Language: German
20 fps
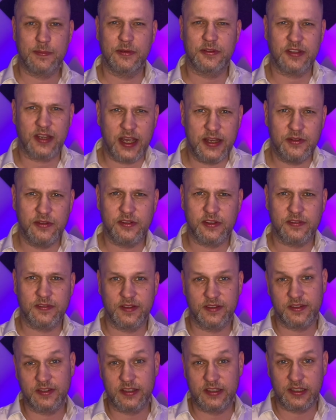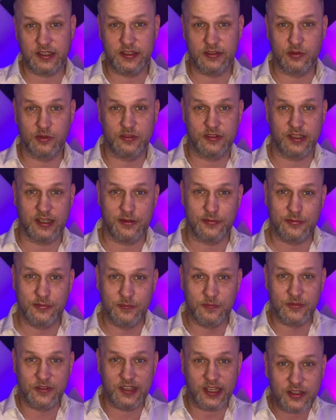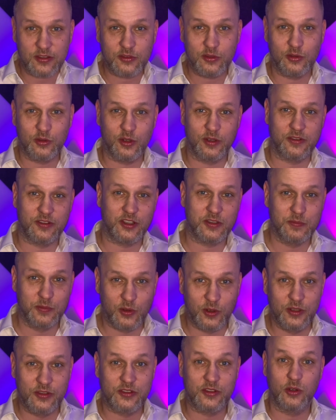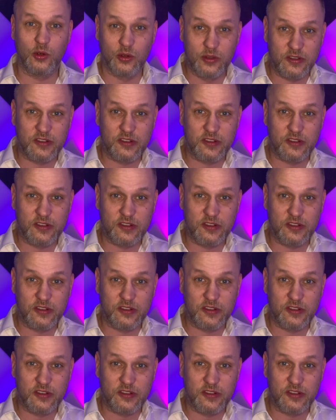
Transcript: es 21 Rhesusaffen, 96 Mäuse und